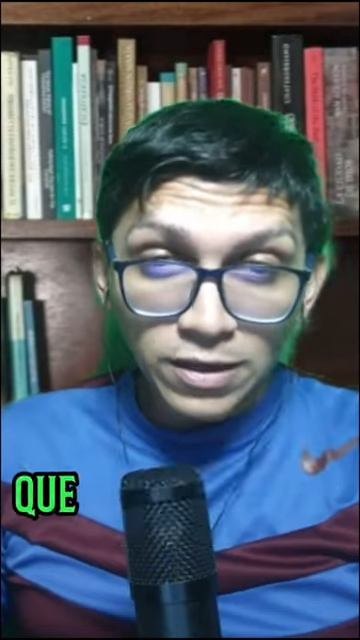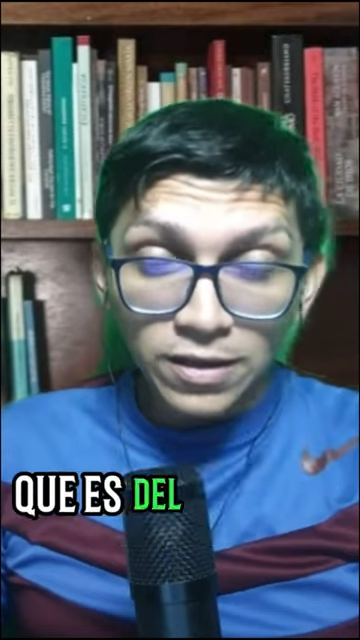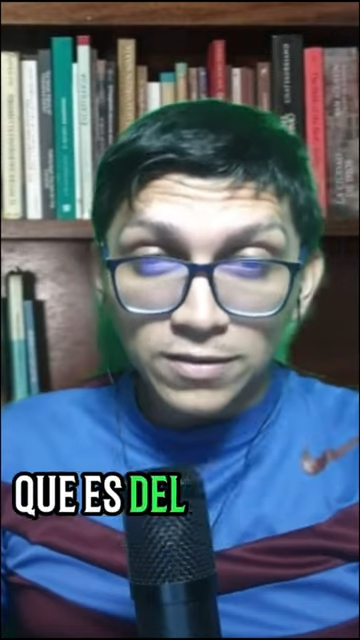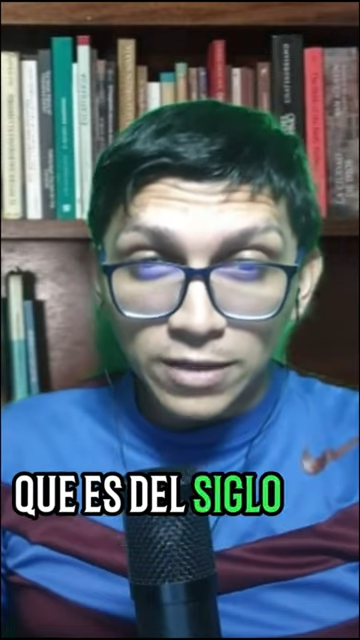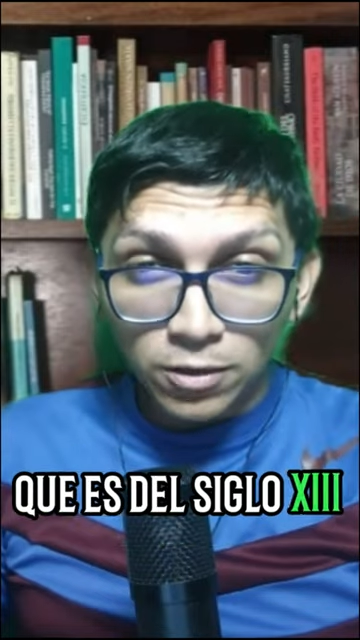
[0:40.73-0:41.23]
que es
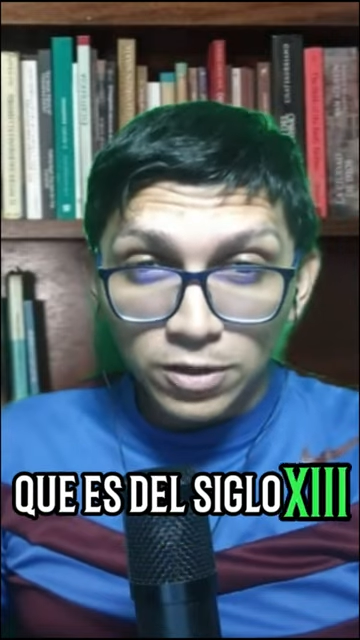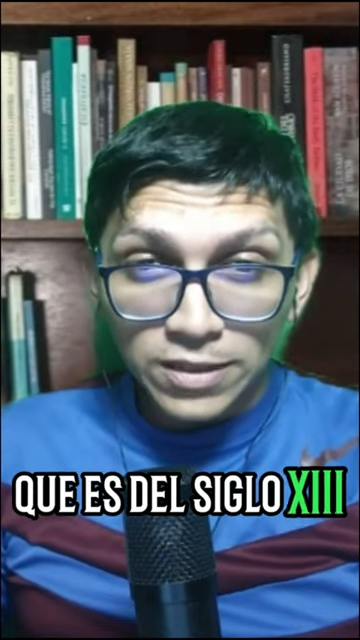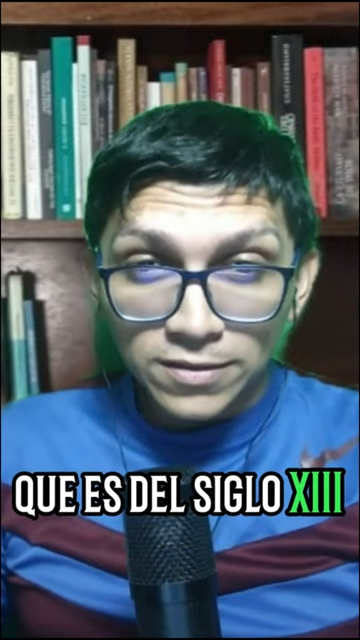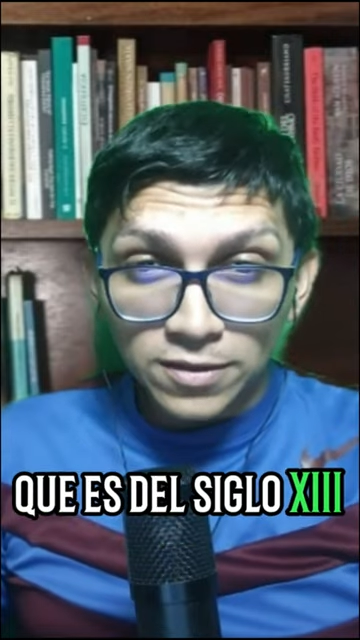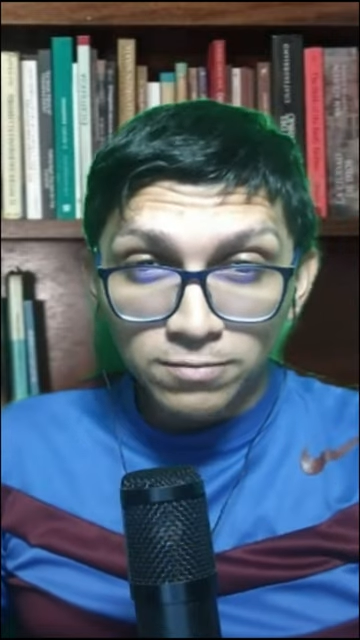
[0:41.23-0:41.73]
del siglo
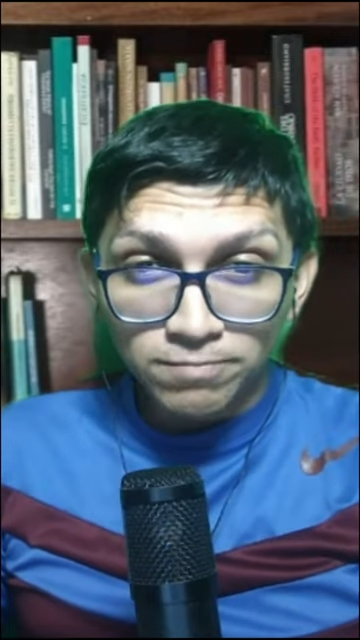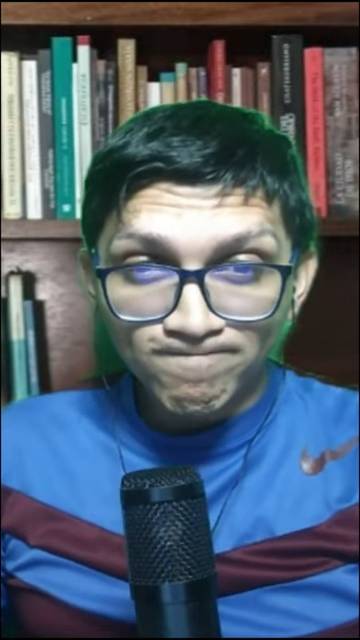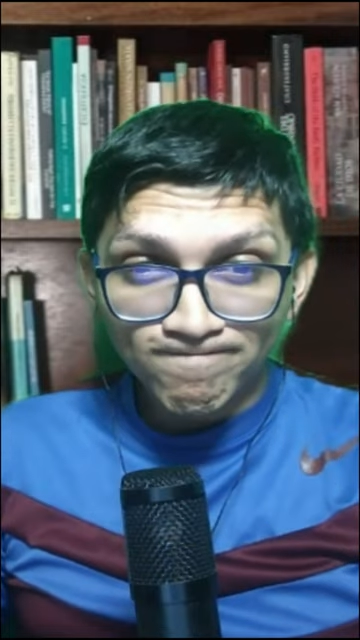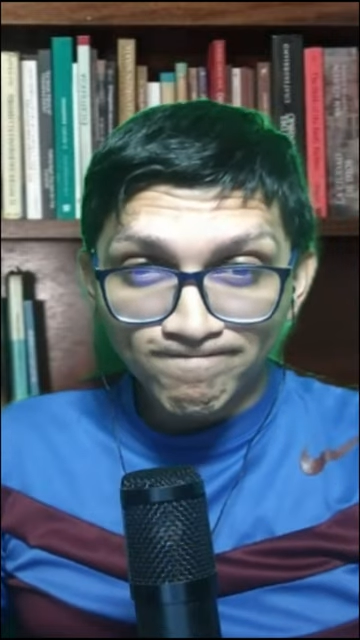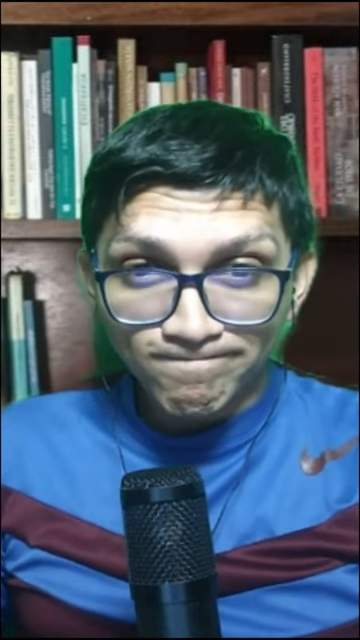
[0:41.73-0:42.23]
XIII?
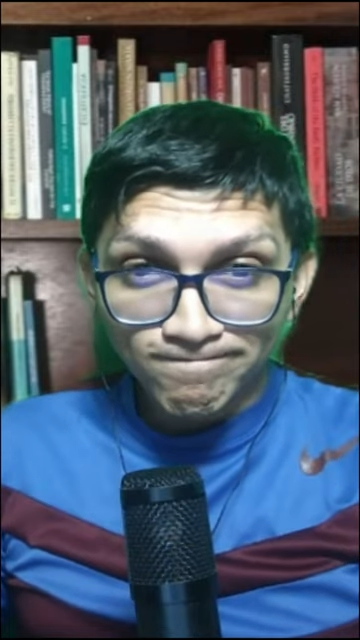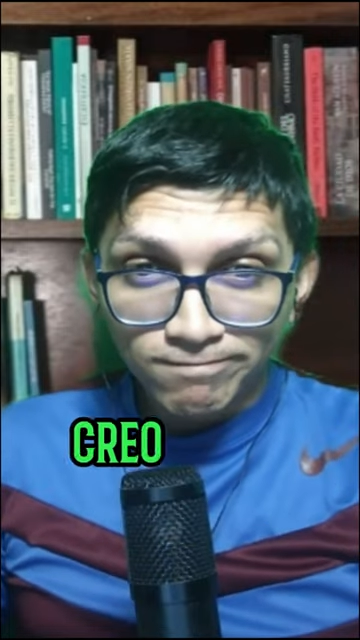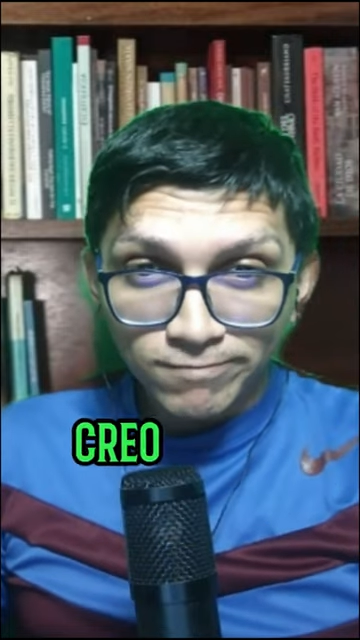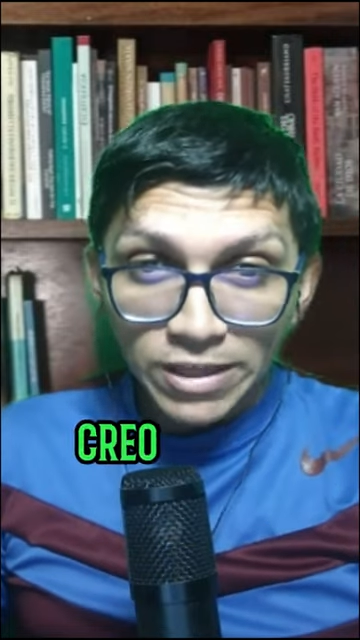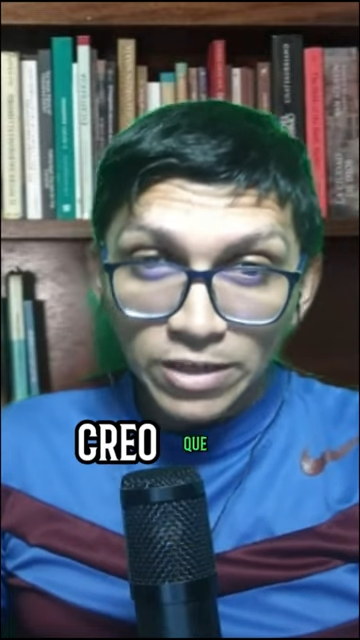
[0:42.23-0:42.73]

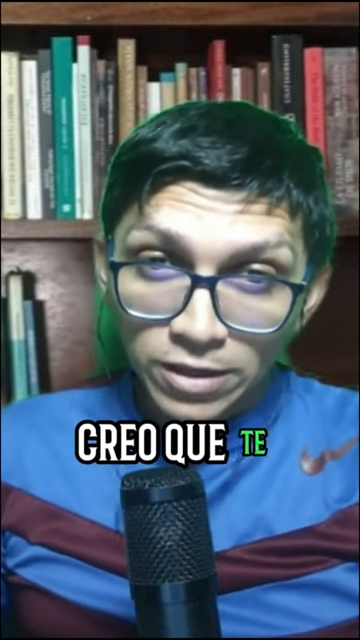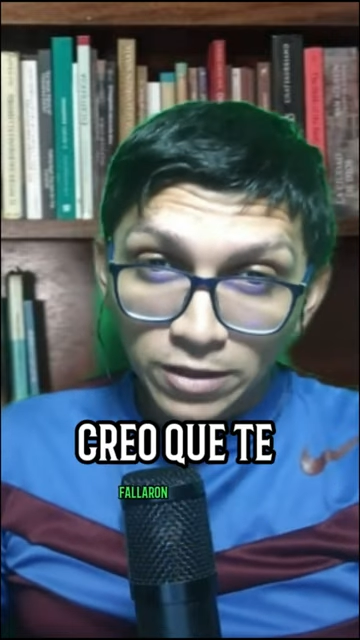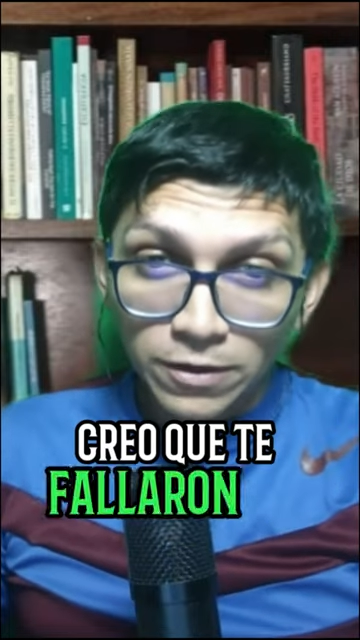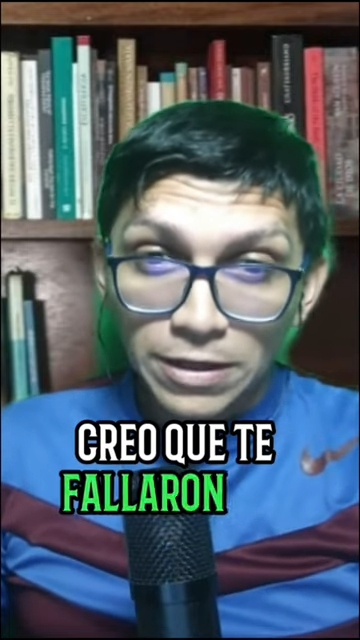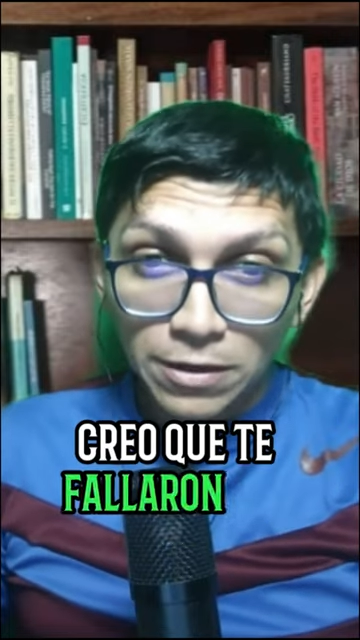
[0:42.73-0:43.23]
Creo que te
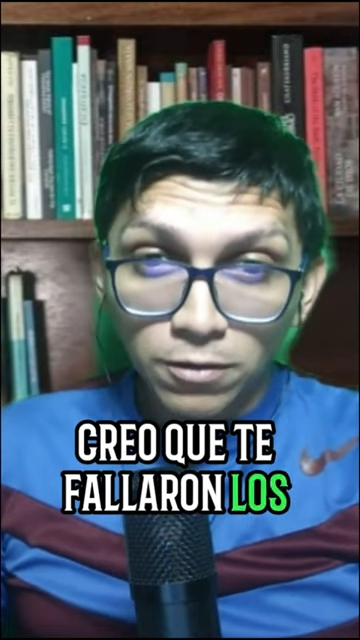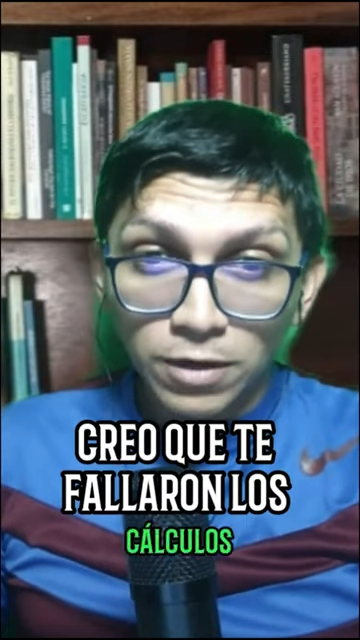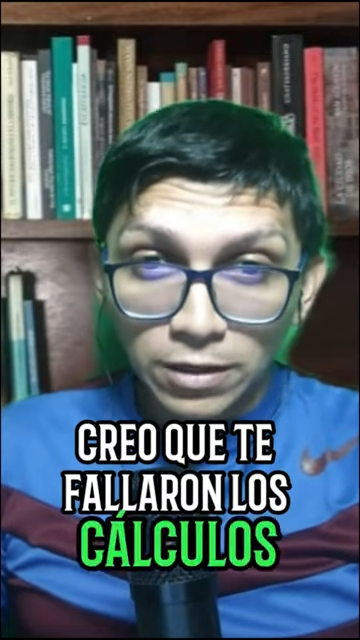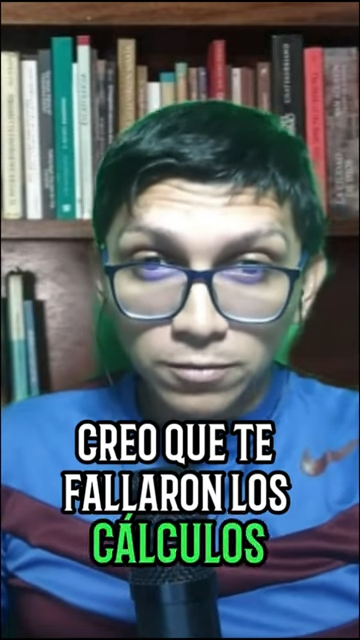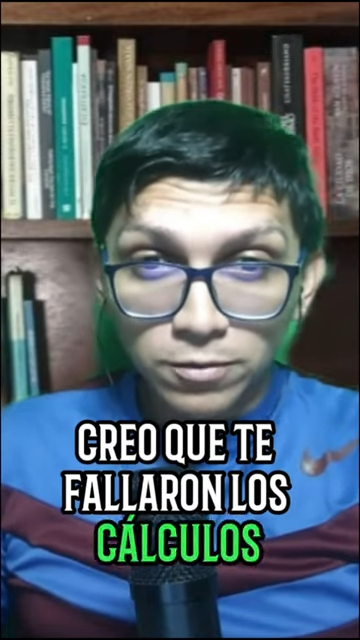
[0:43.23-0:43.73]
fallaron los
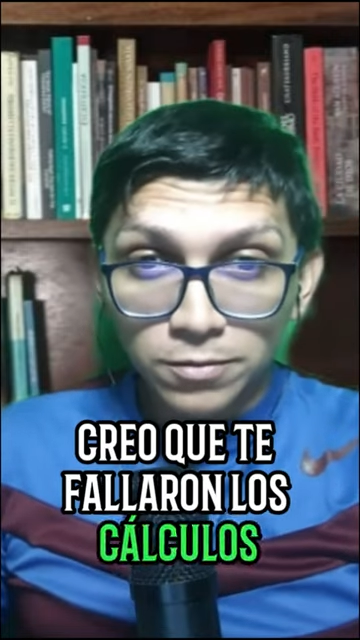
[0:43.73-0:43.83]
cálculos.